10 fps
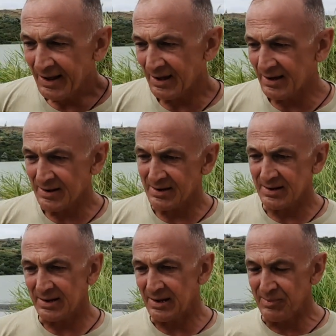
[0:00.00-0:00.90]
А,
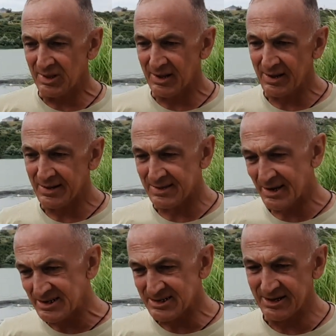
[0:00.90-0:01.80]
именно
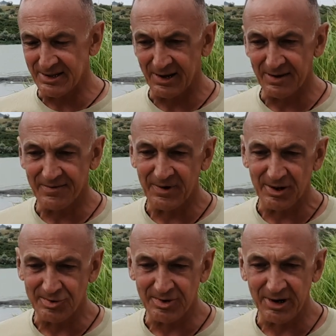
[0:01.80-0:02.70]
та среда, в
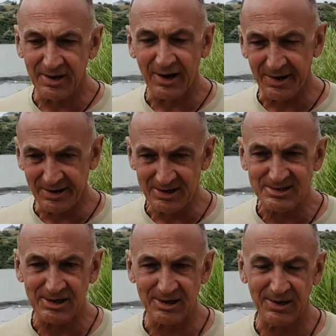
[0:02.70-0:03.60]
которой как
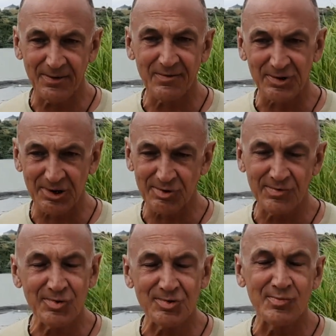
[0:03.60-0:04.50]
раз-таки вот эту
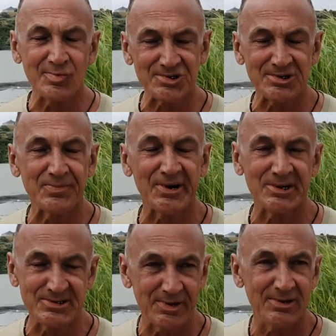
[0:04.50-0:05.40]
воду можно
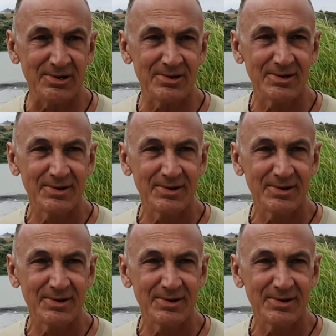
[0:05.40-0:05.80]
производить.